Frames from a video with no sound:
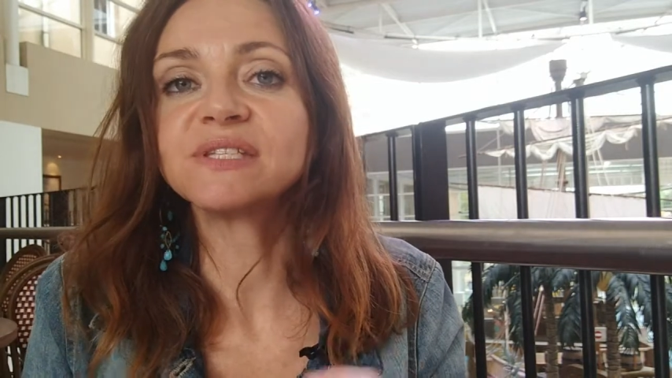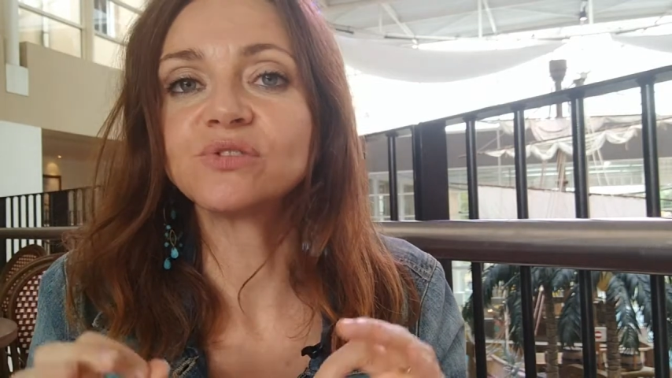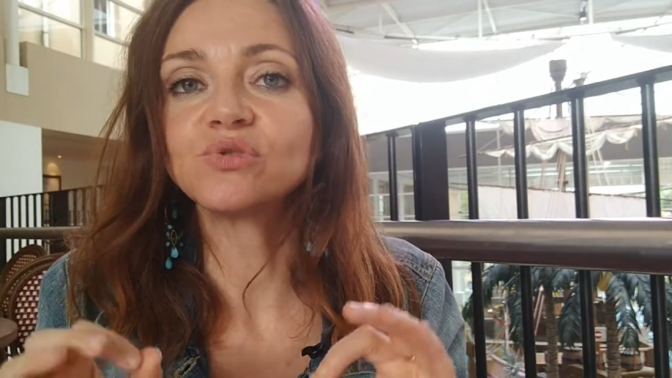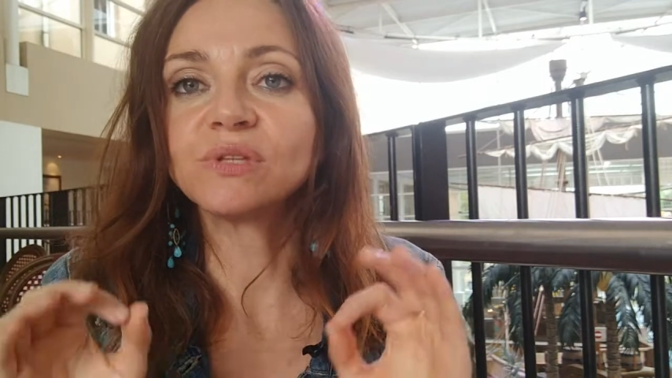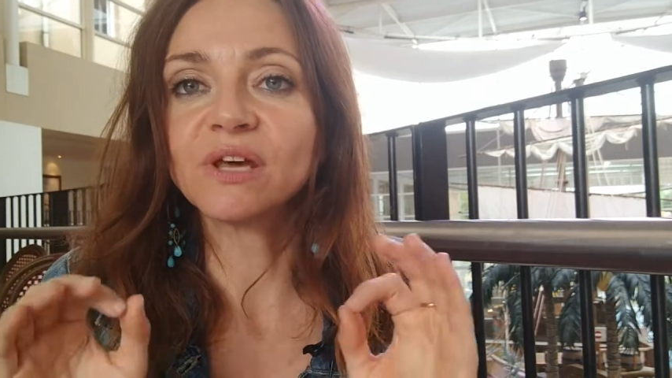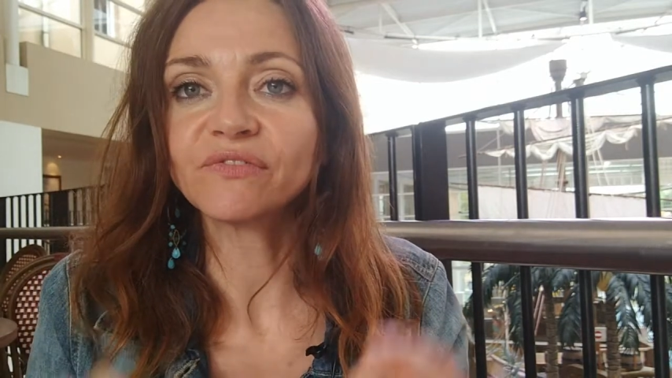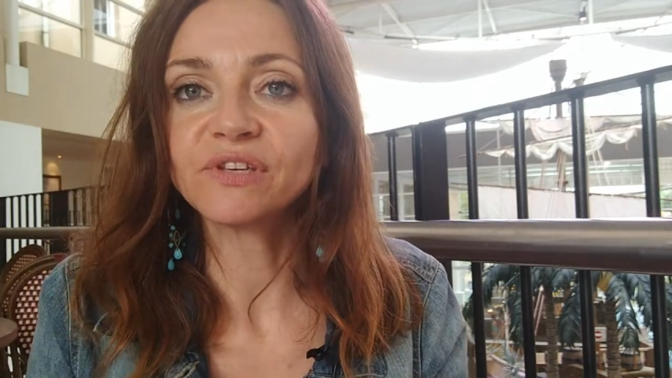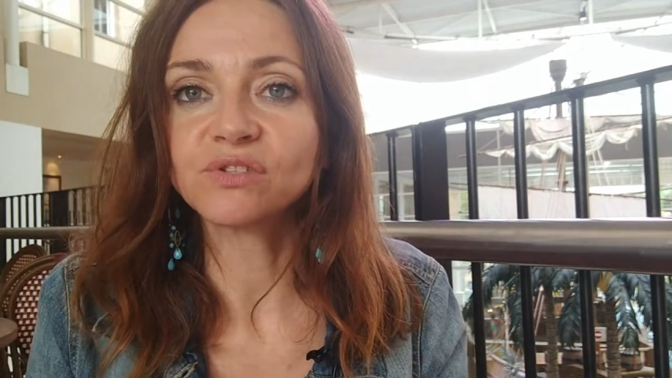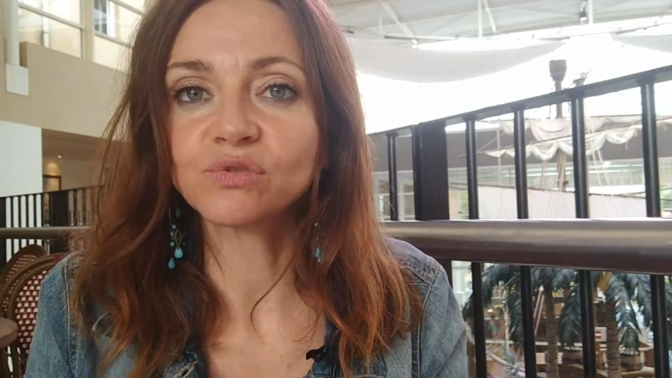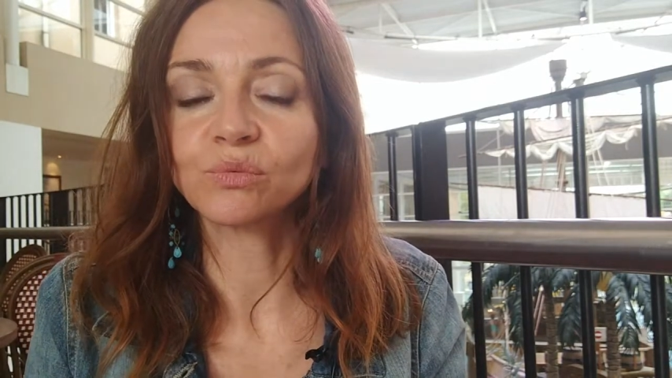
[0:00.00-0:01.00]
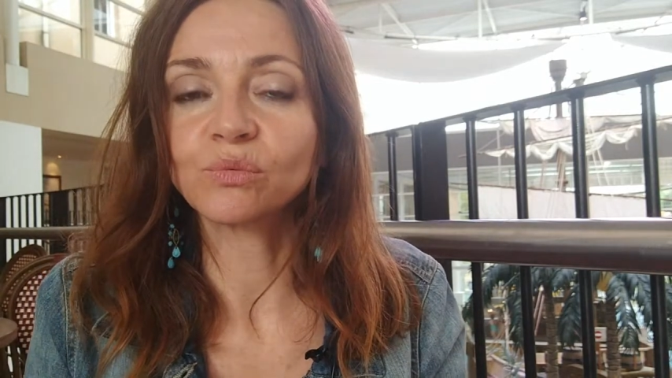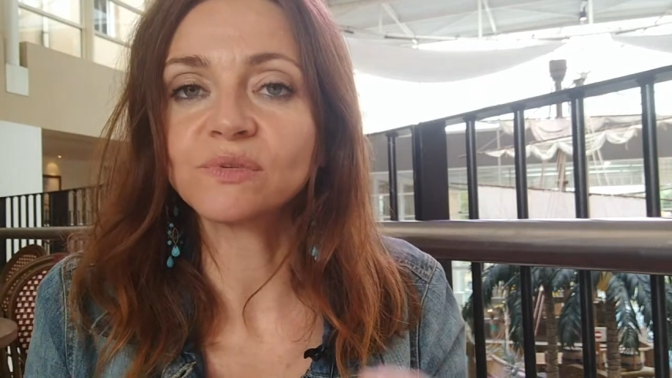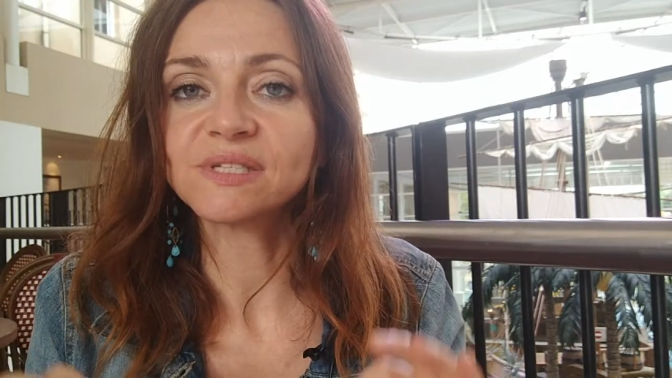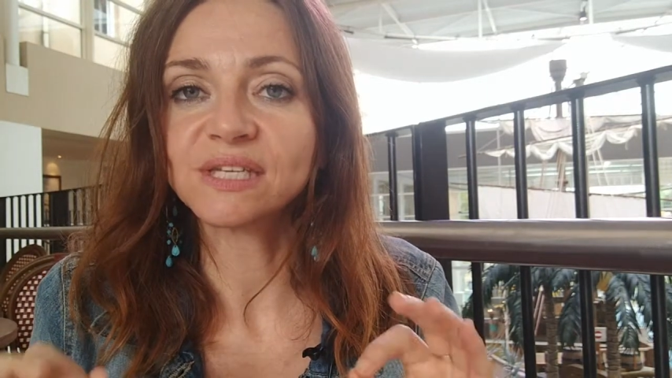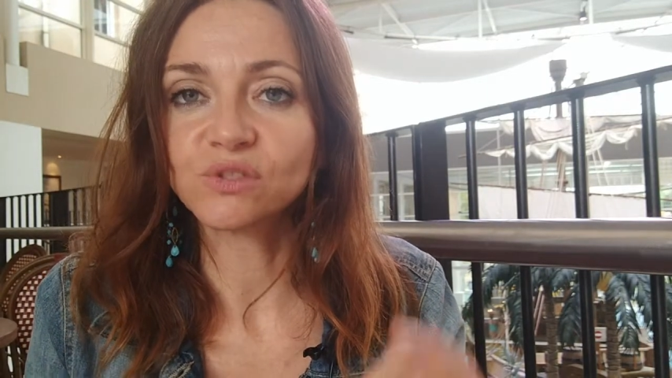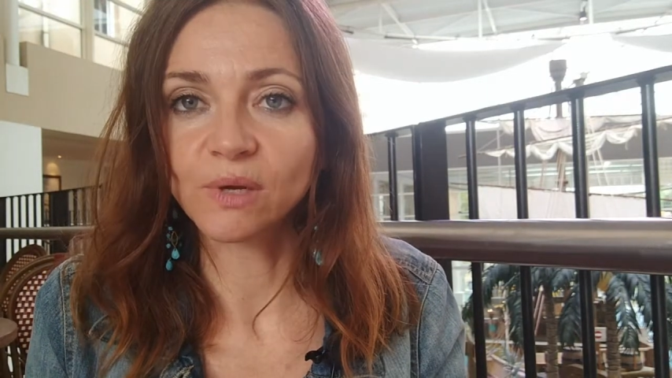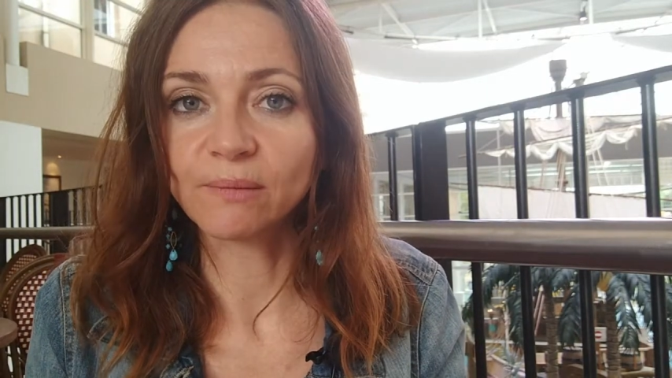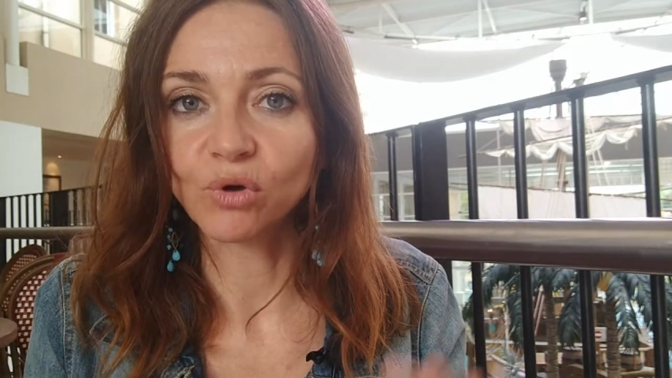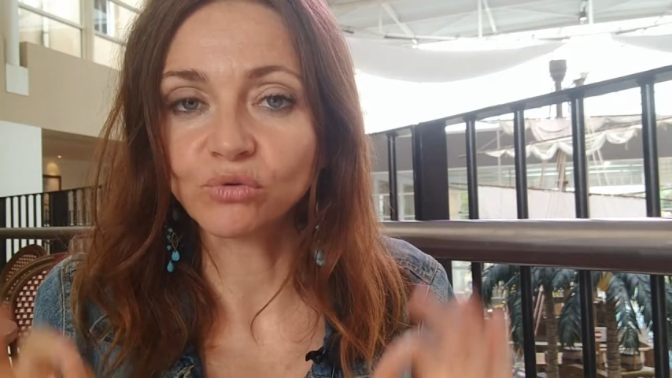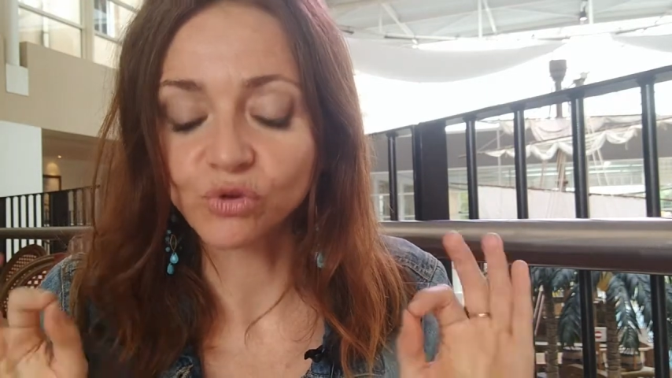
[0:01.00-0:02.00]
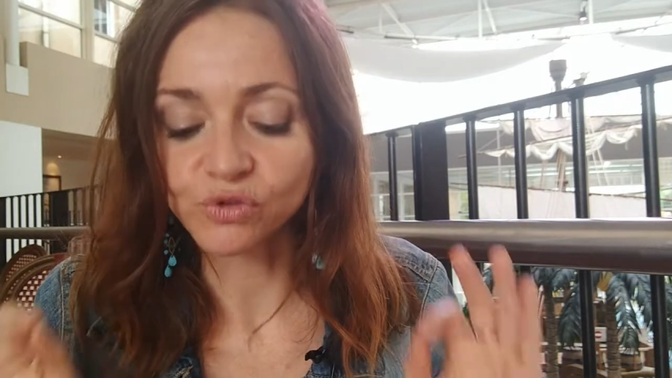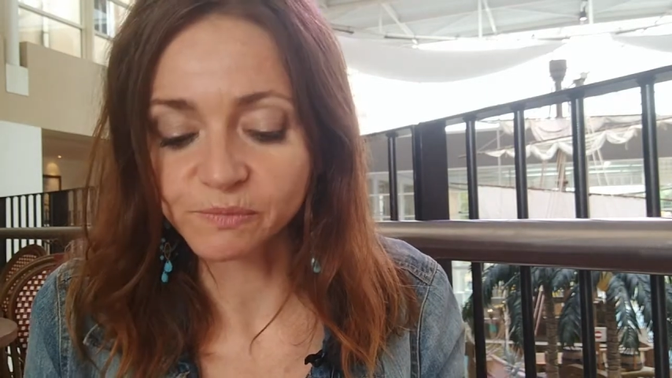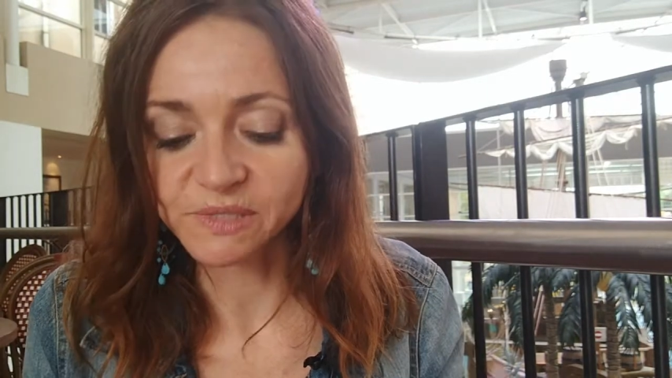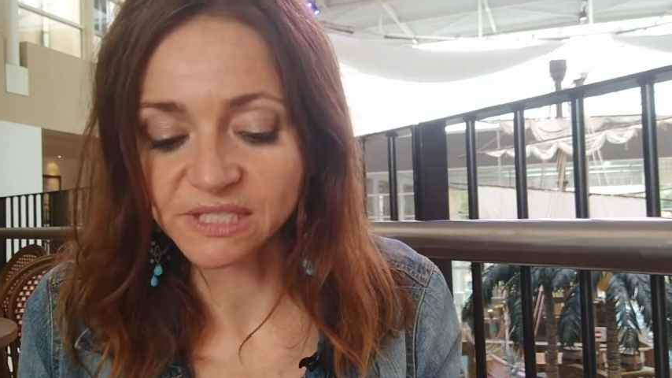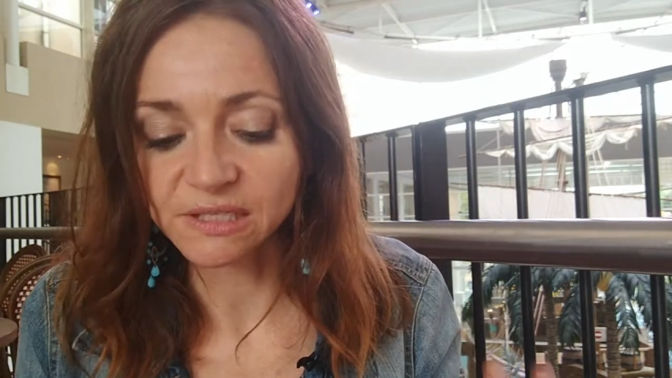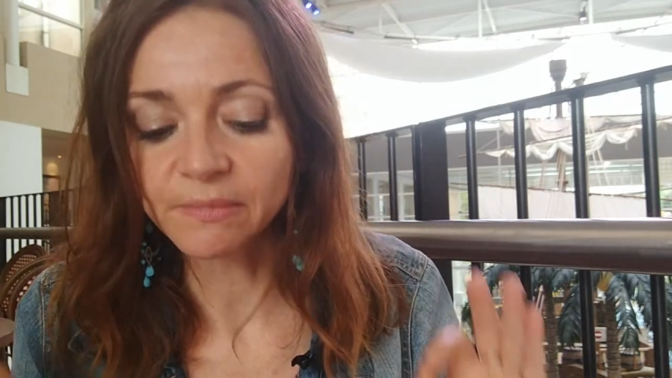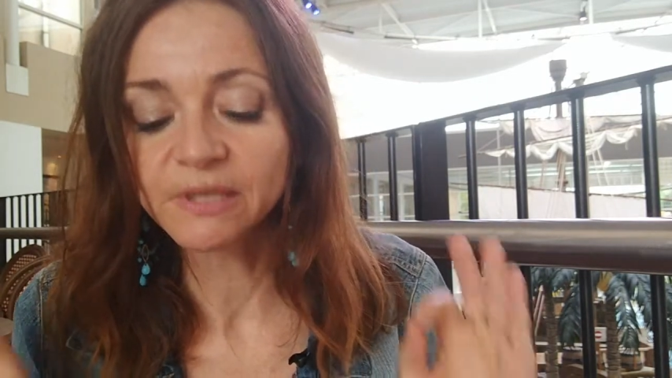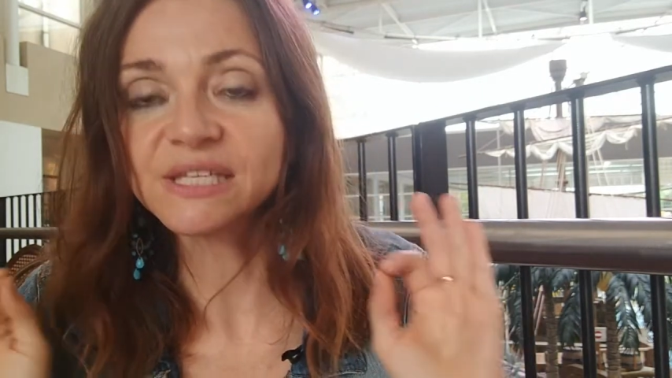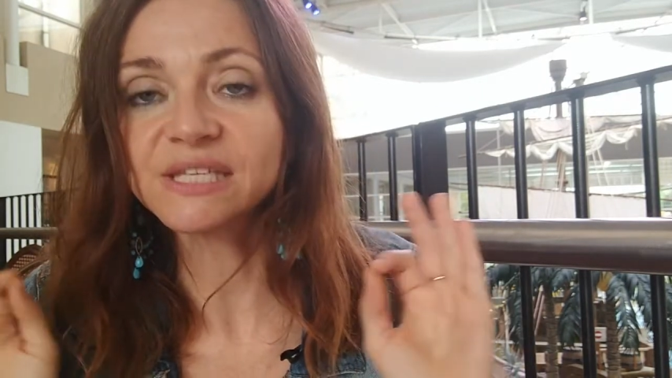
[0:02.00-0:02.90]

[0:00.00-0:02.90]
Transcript: c'est une infection sexuellement transmissible